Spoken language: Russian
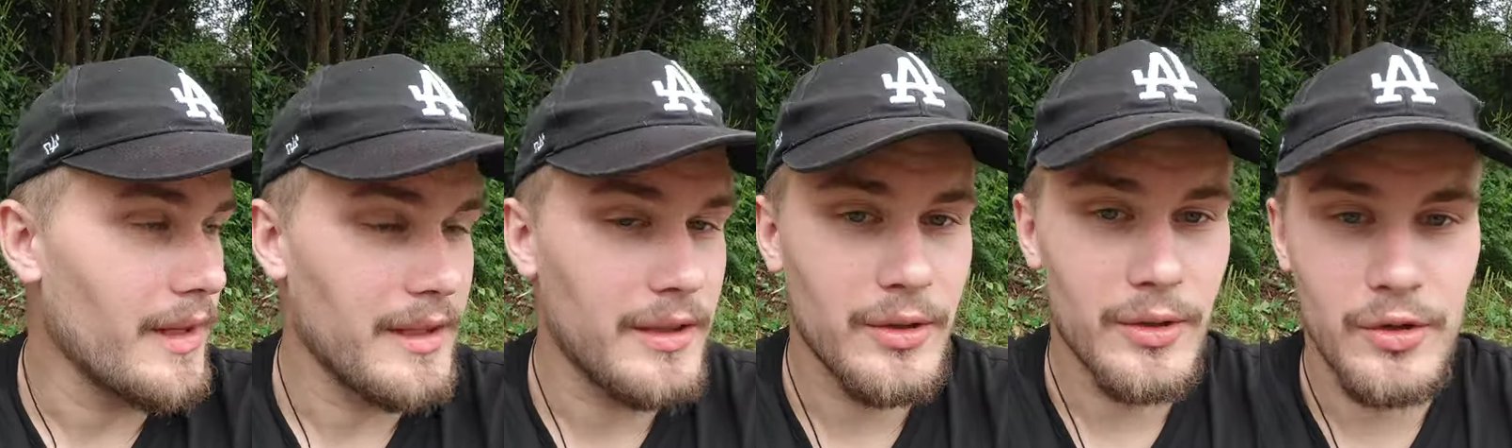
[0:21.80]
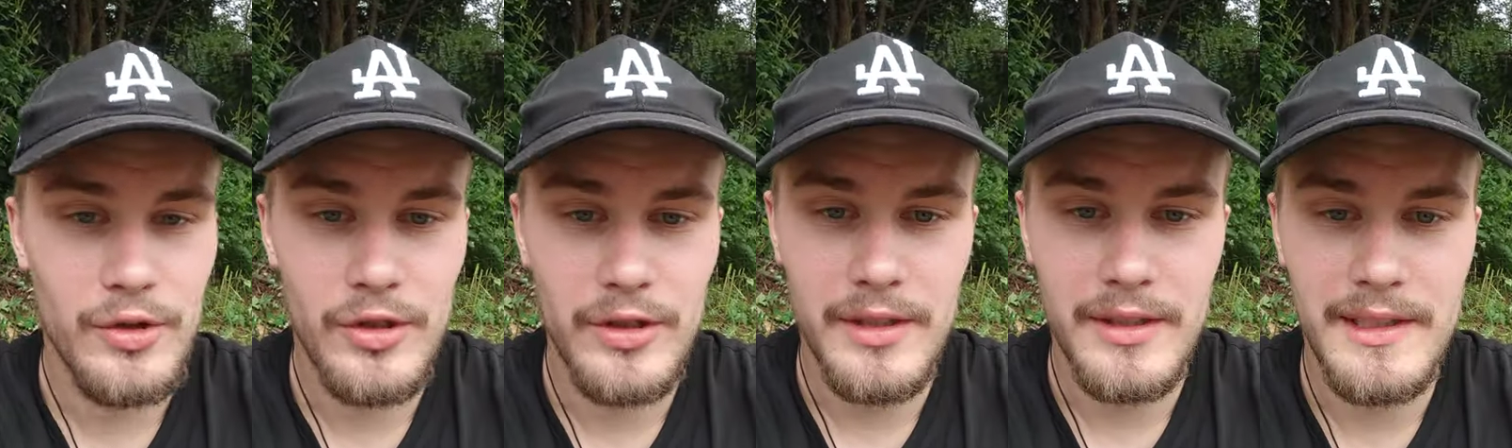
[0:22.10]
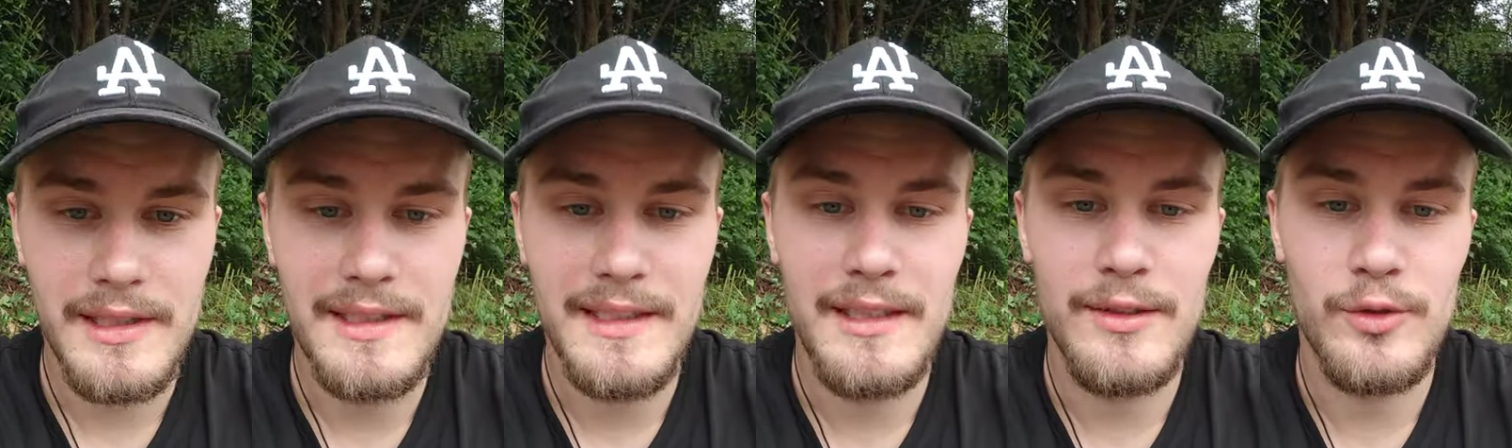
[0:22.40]
И, короче,
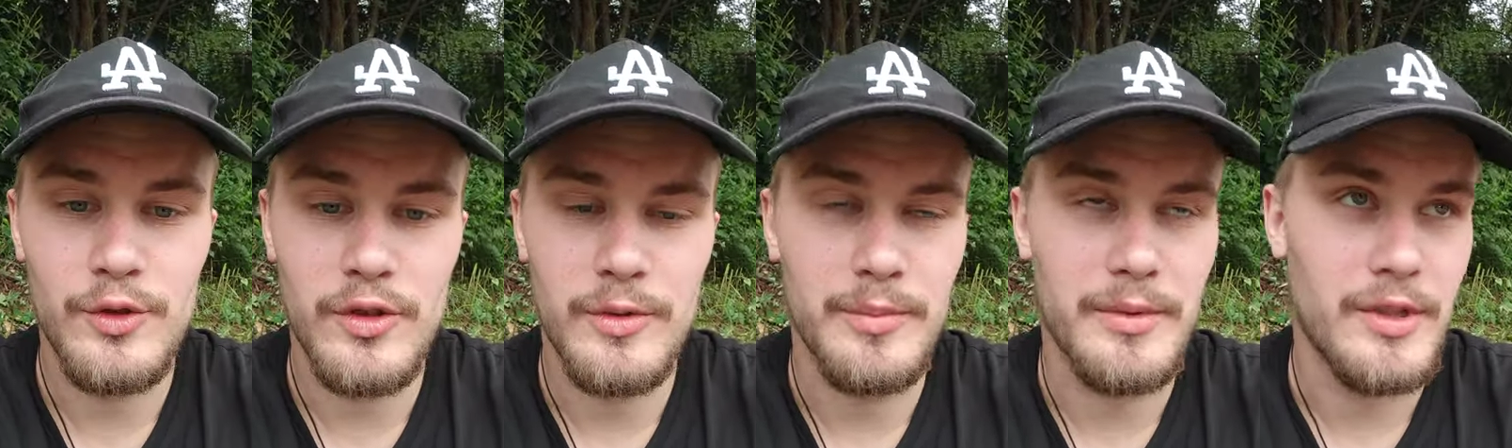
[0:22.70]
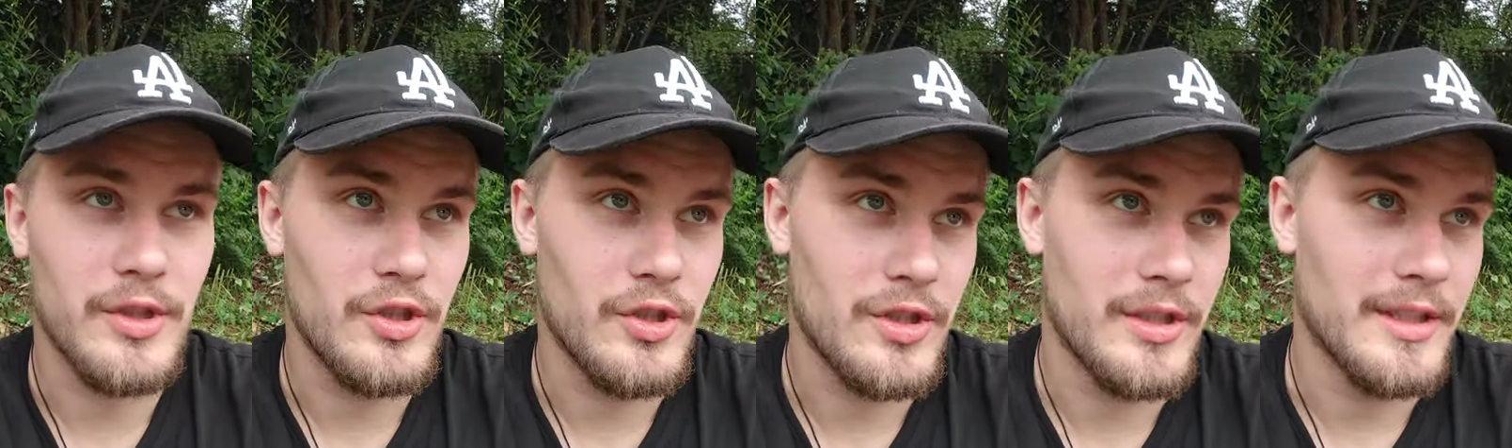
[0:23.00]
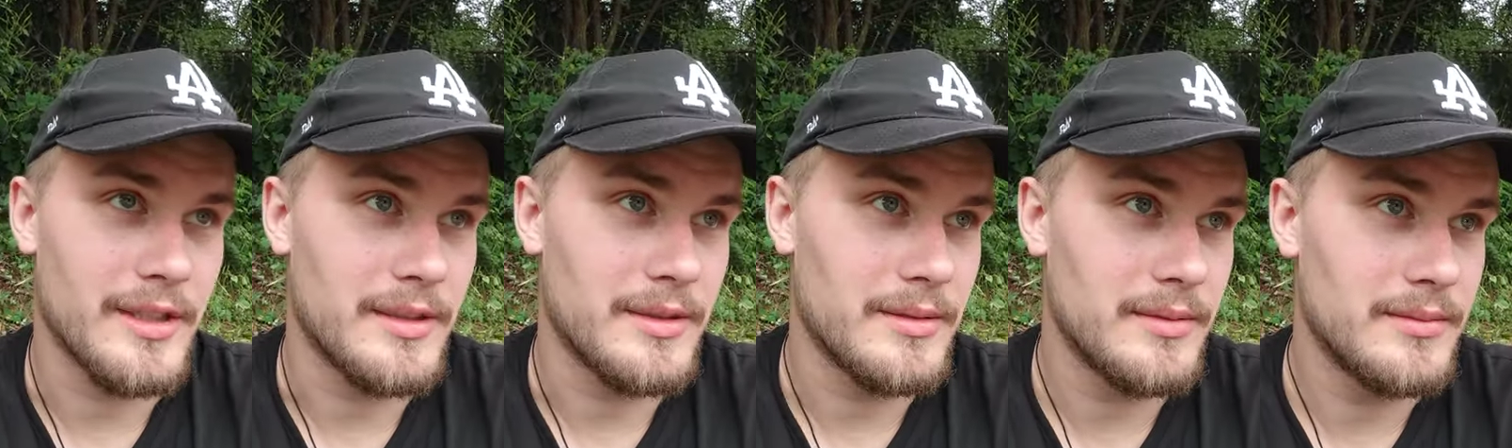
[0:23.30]
этот канал нужно
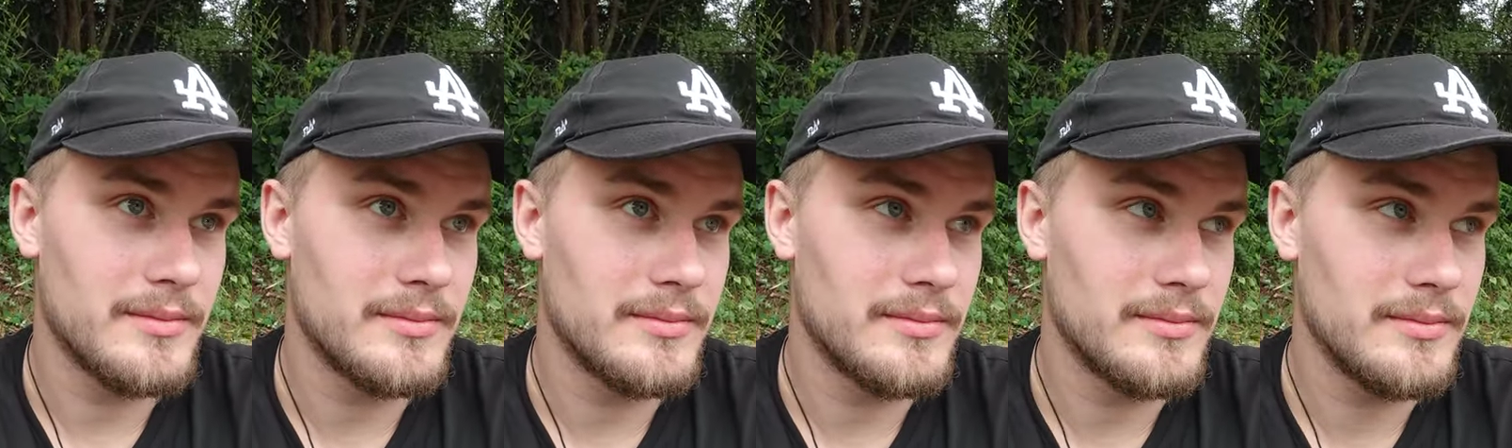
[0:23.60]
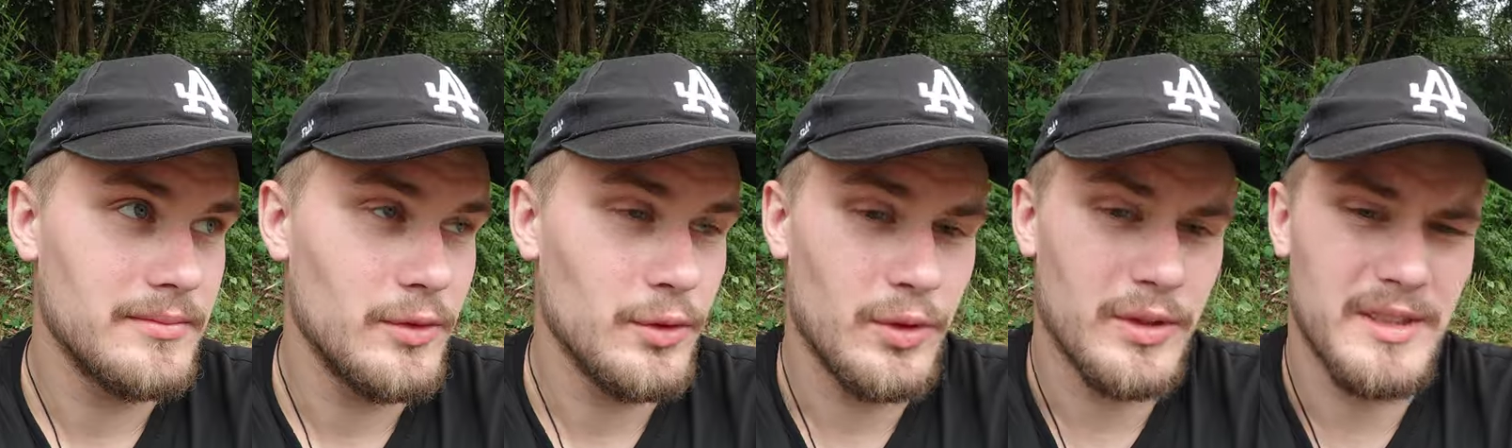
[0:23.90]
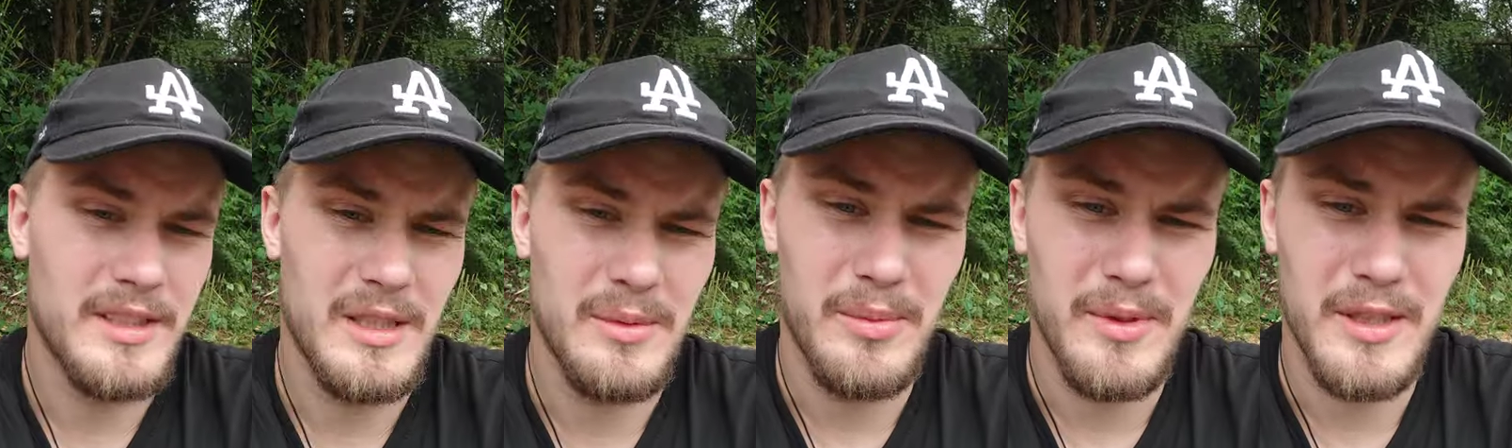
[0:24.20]
прочищать. Ну,
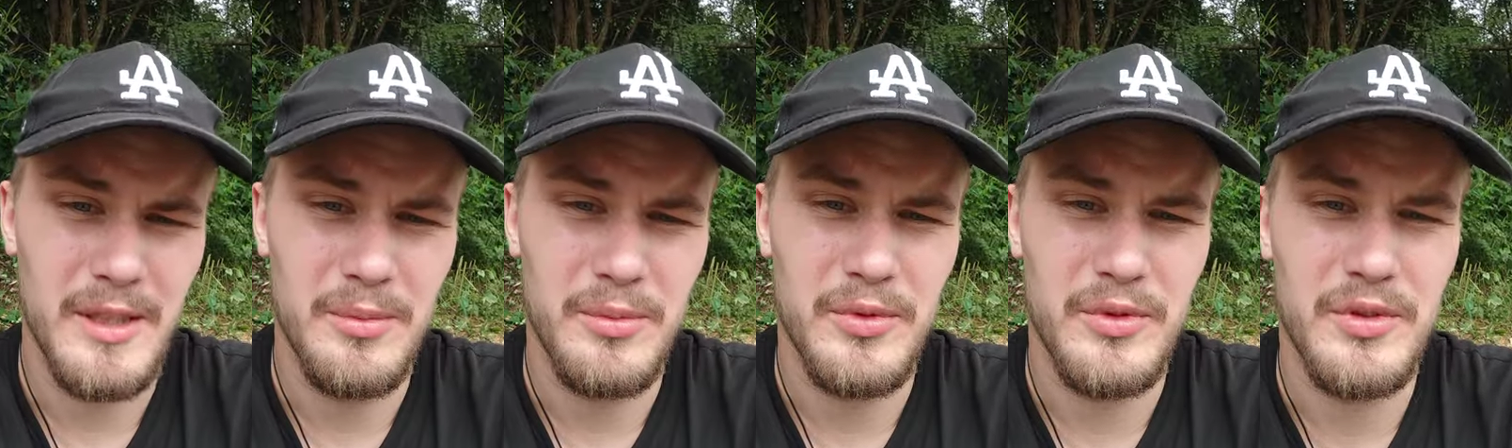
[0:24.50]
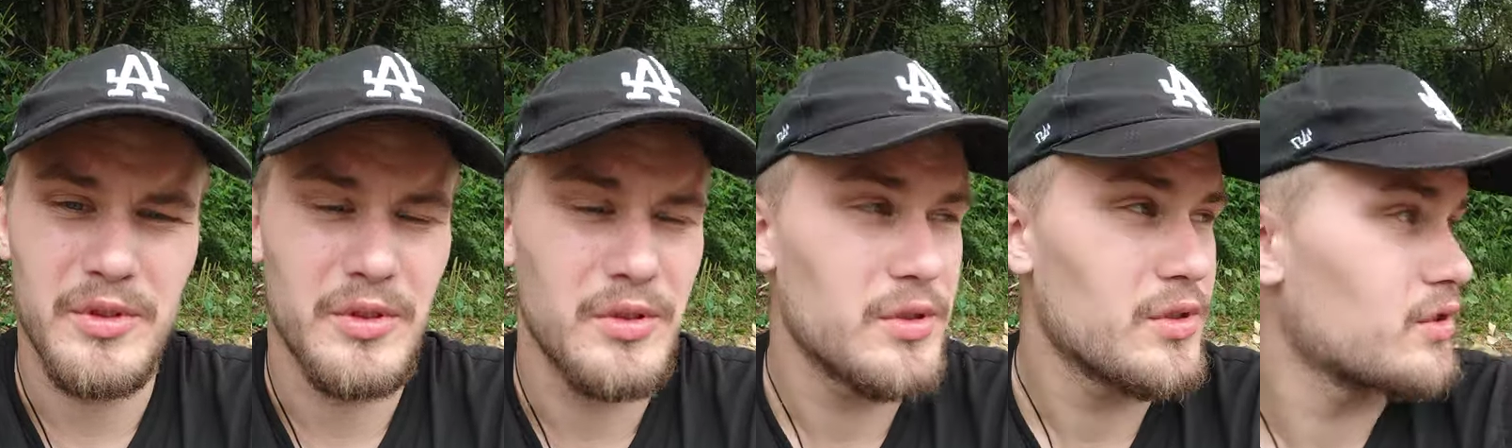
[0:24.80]
то есть лопатой просто